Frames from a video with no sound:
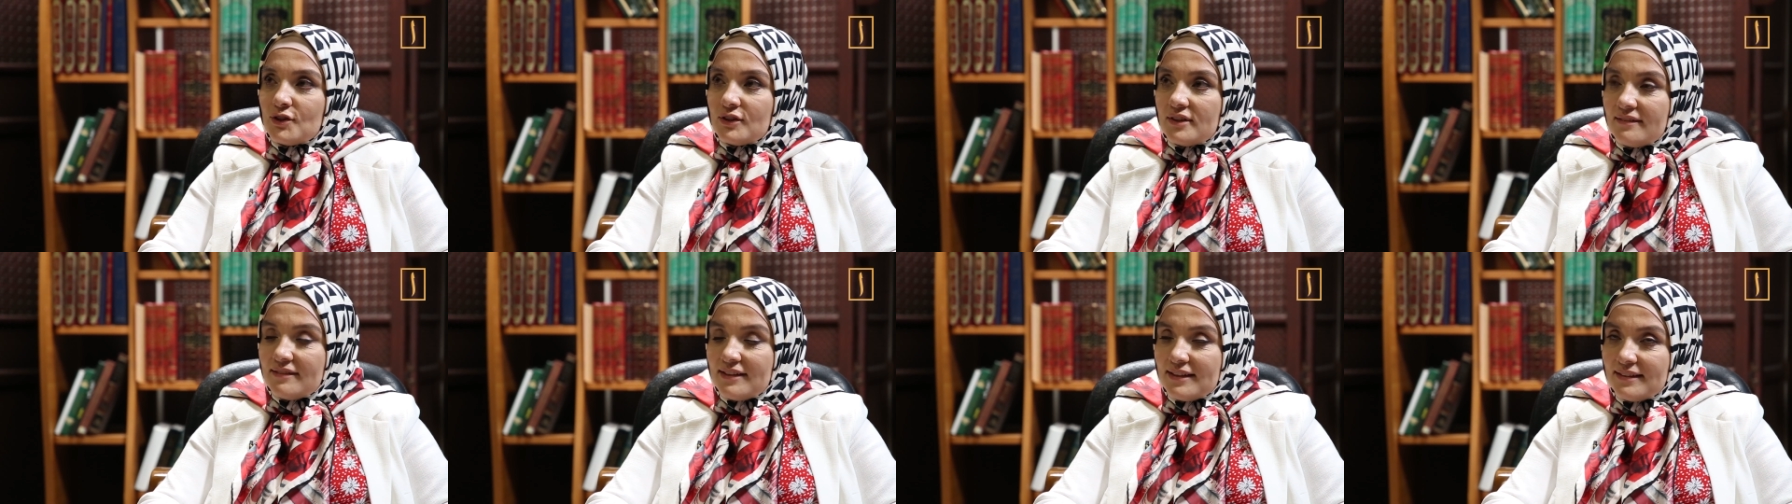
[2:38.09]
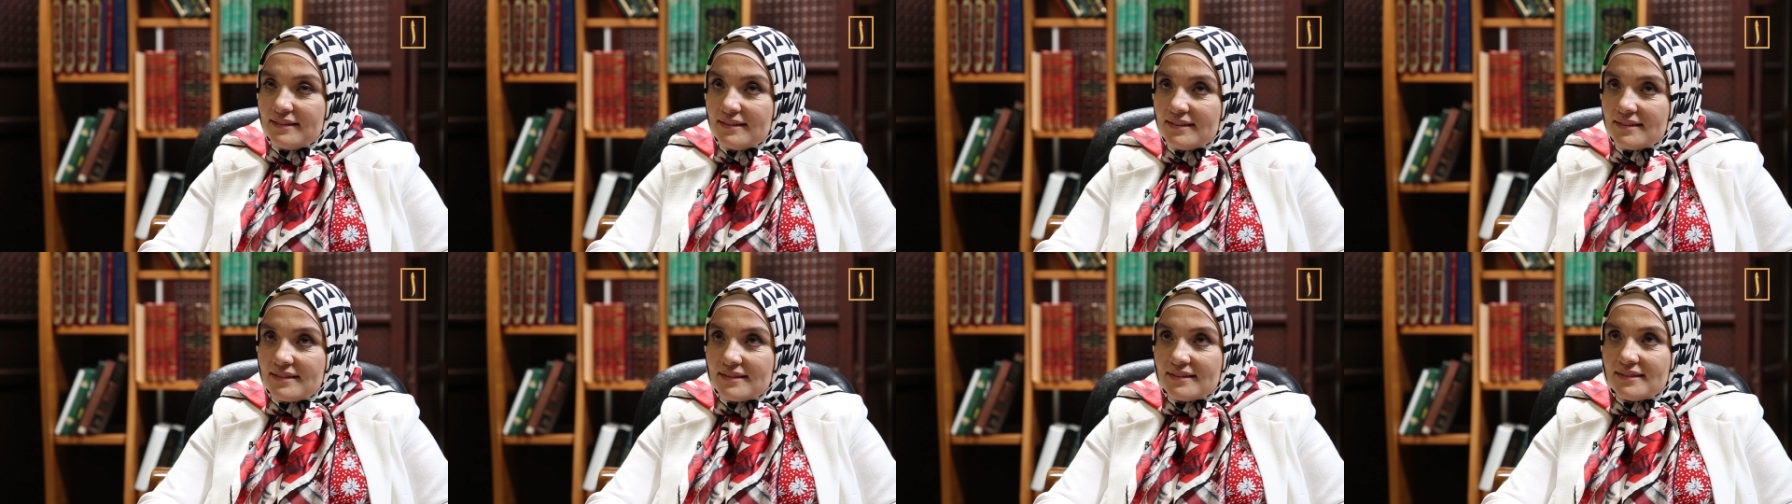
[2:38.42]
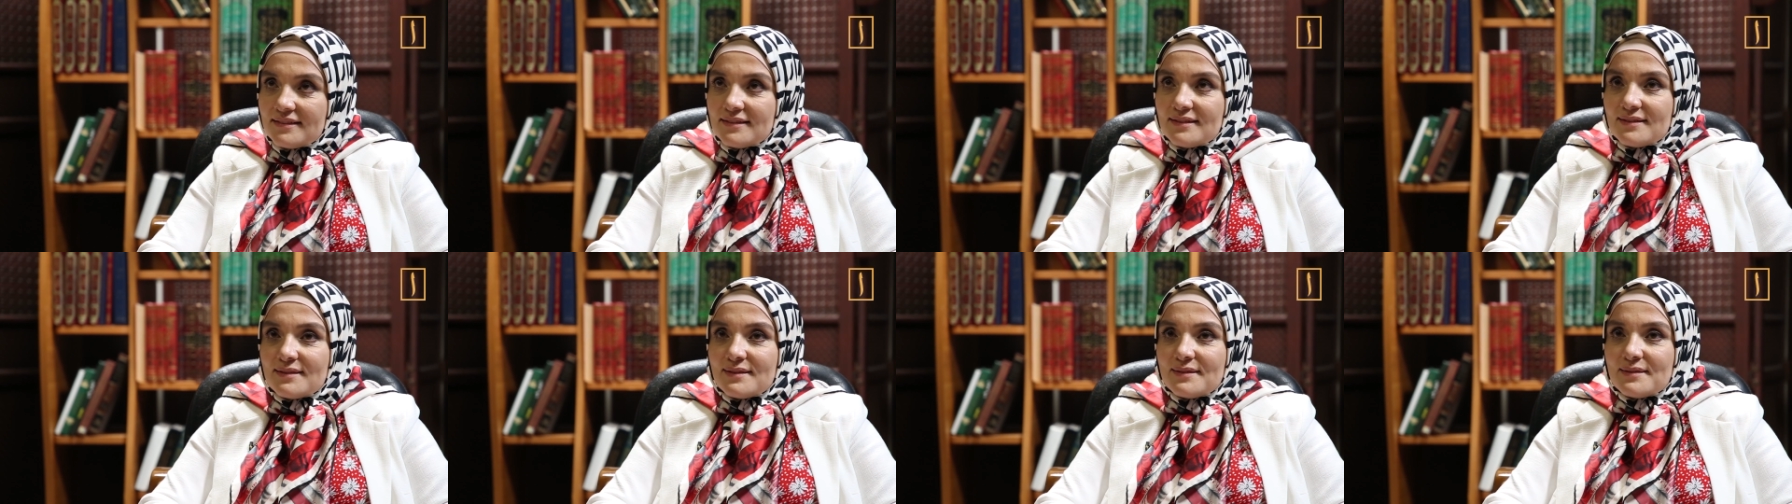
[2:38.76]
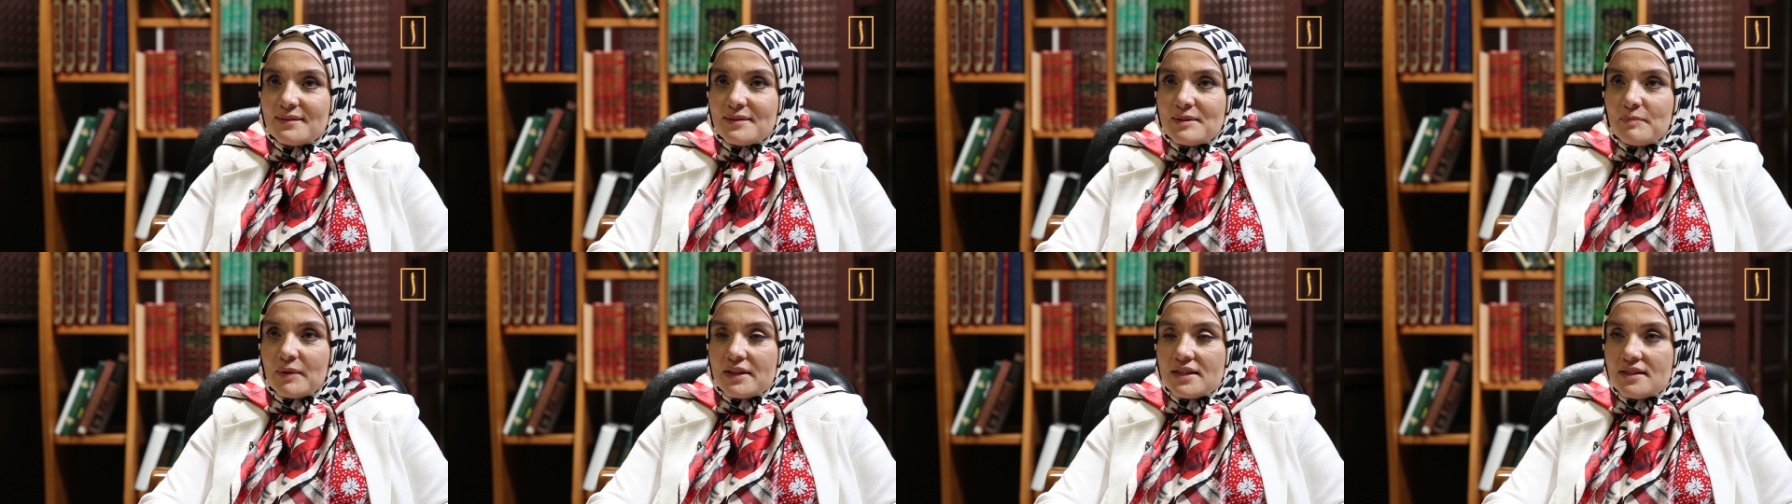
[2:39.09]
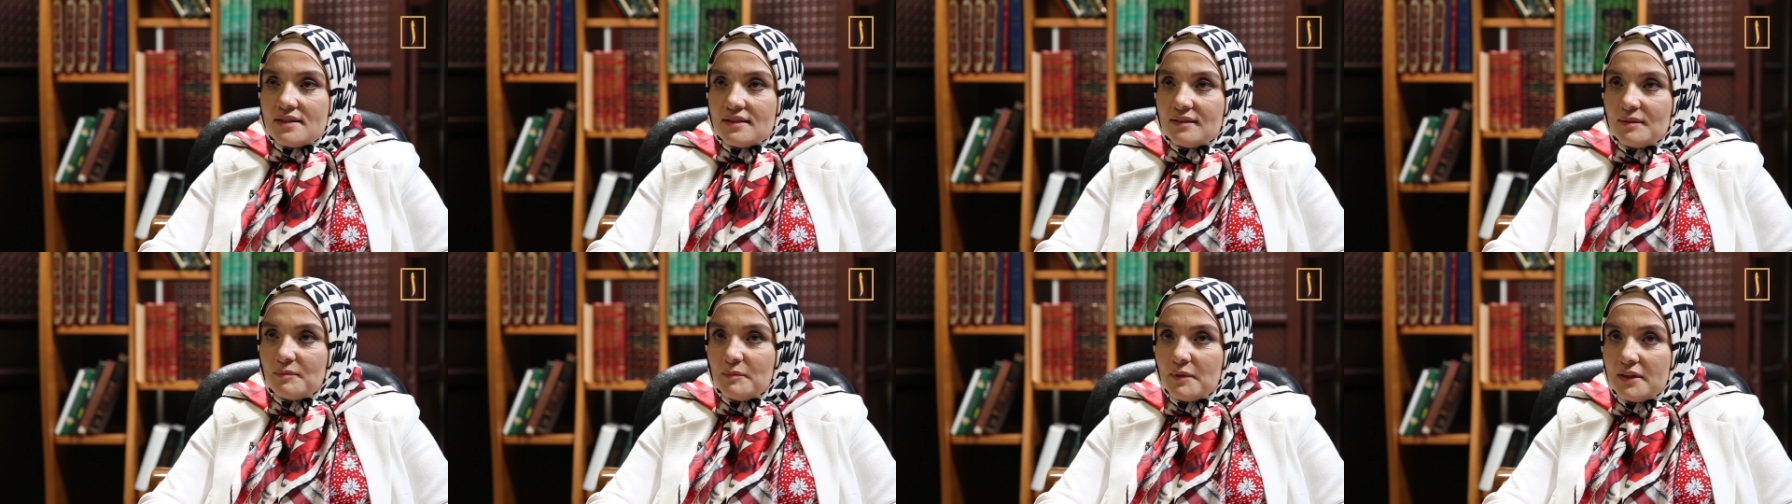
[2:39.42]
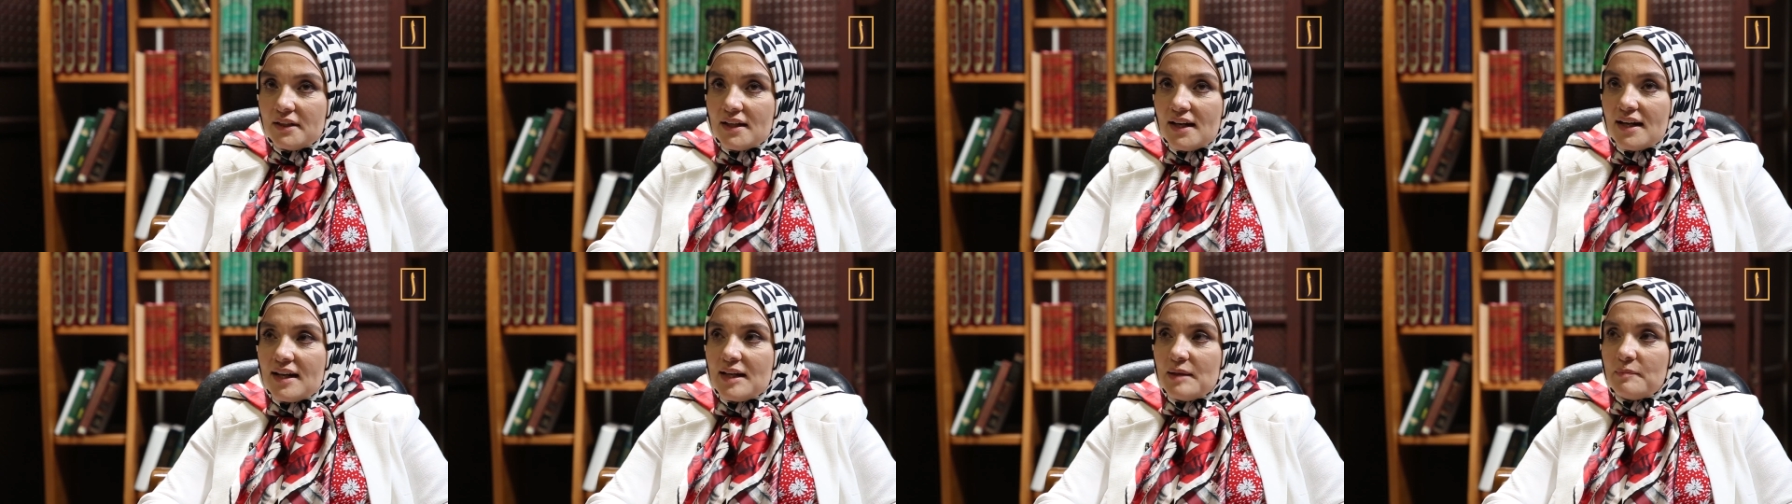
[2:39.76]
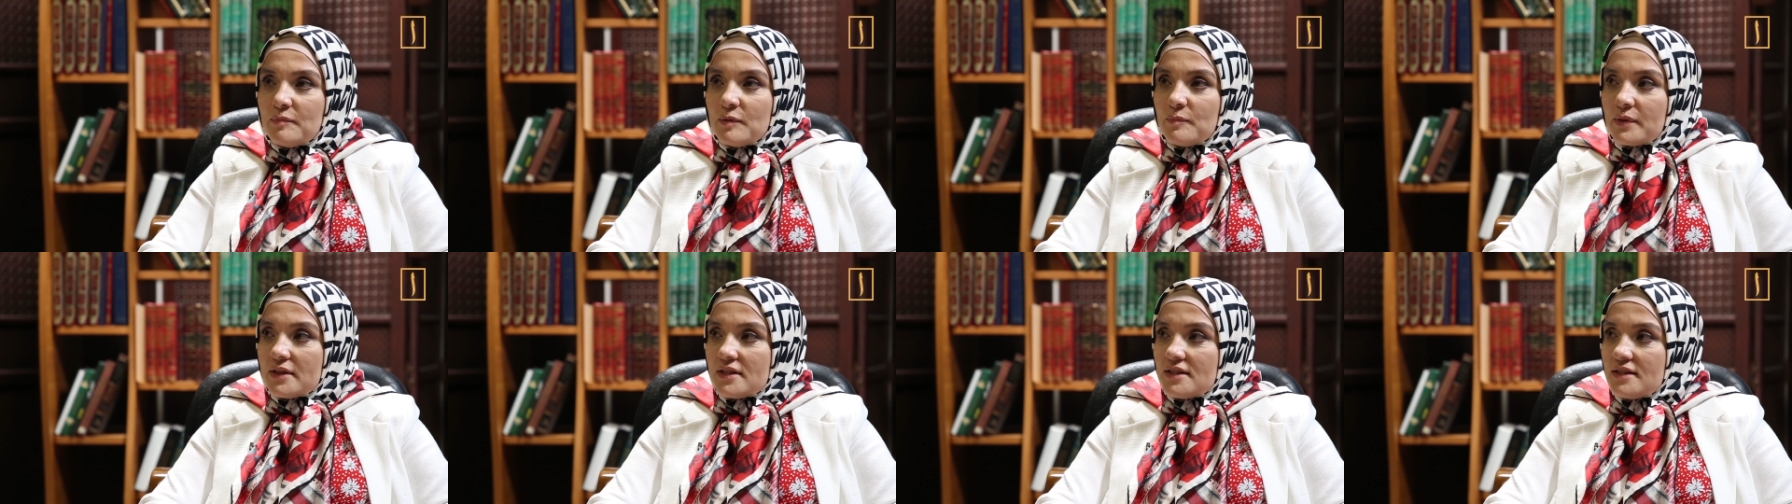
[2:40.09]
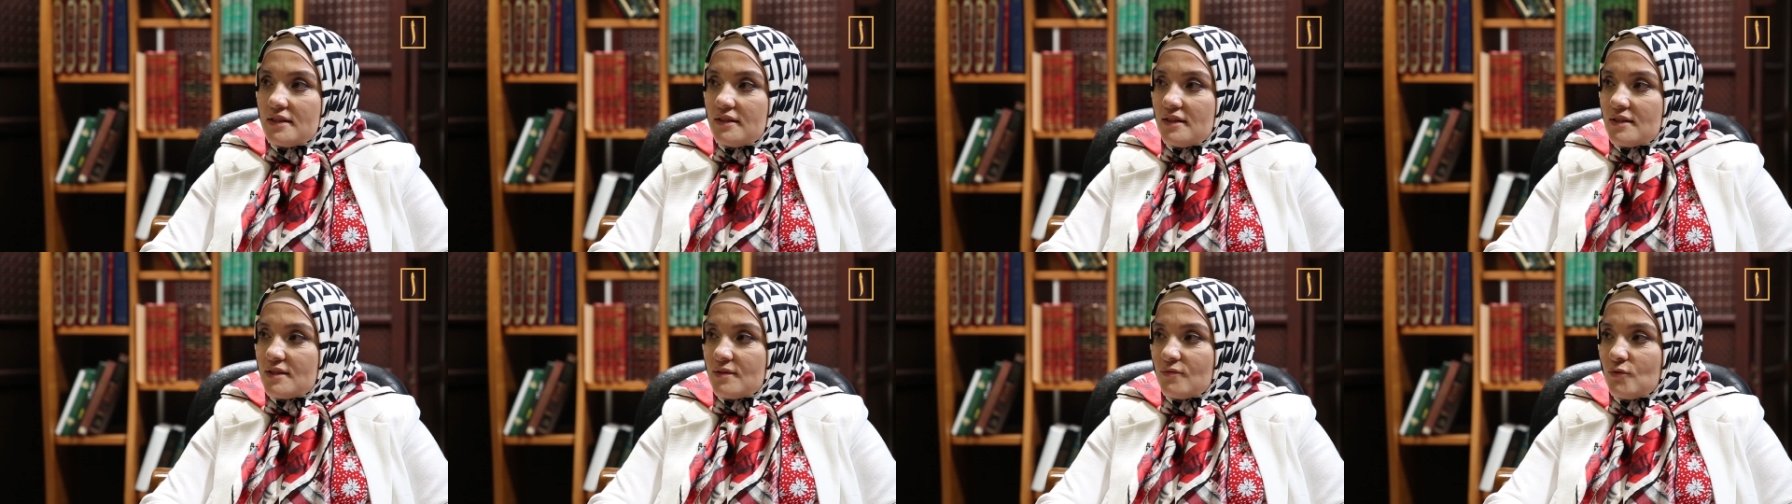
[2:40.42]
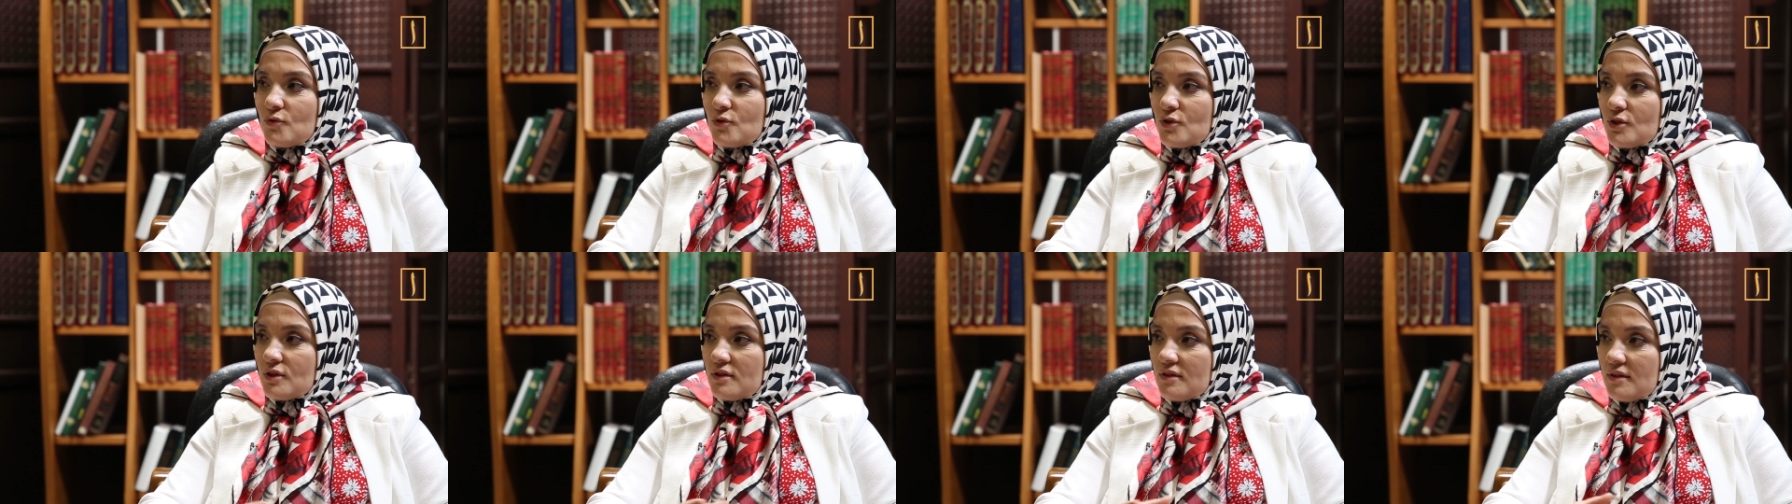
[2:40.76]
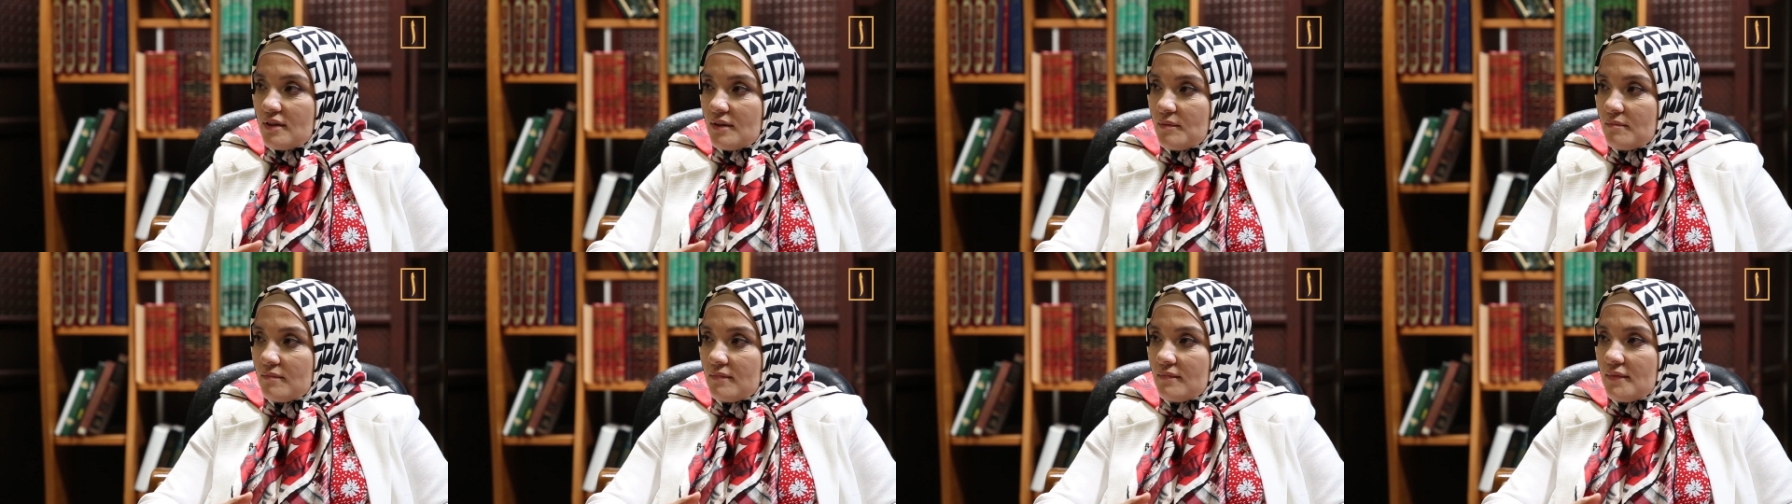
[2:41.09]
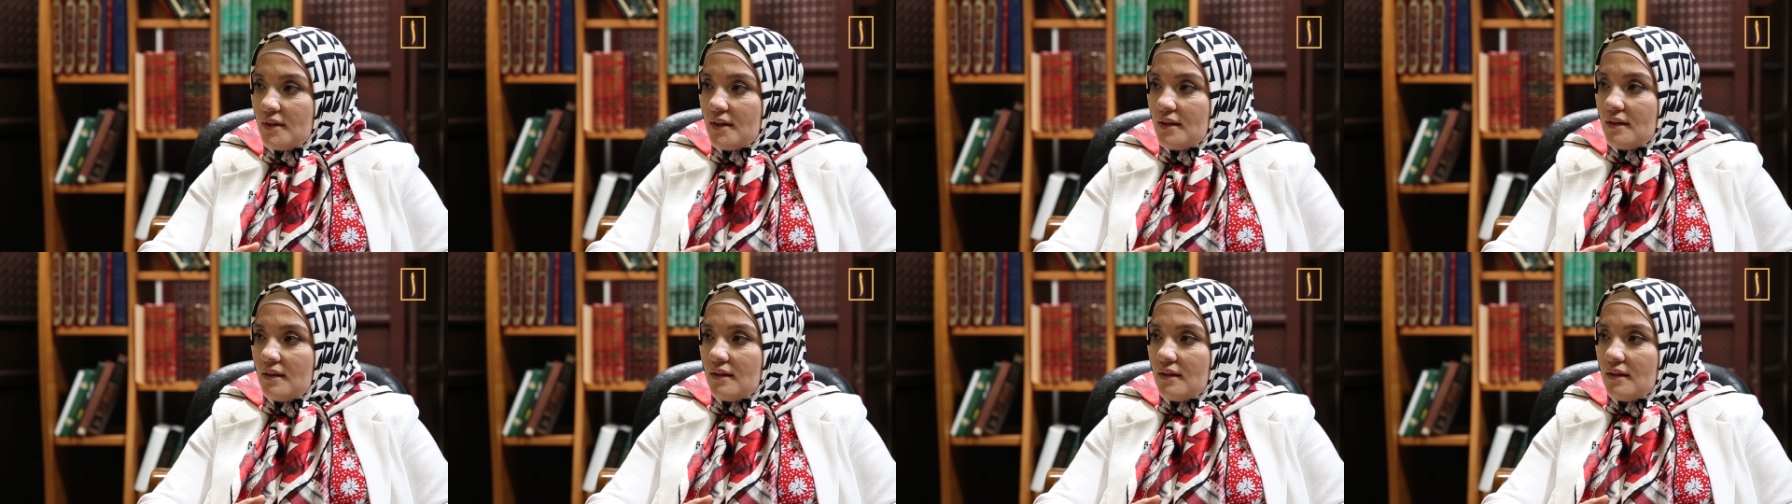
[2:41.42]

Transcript: человек, э, спросил меня и попросил озвучить там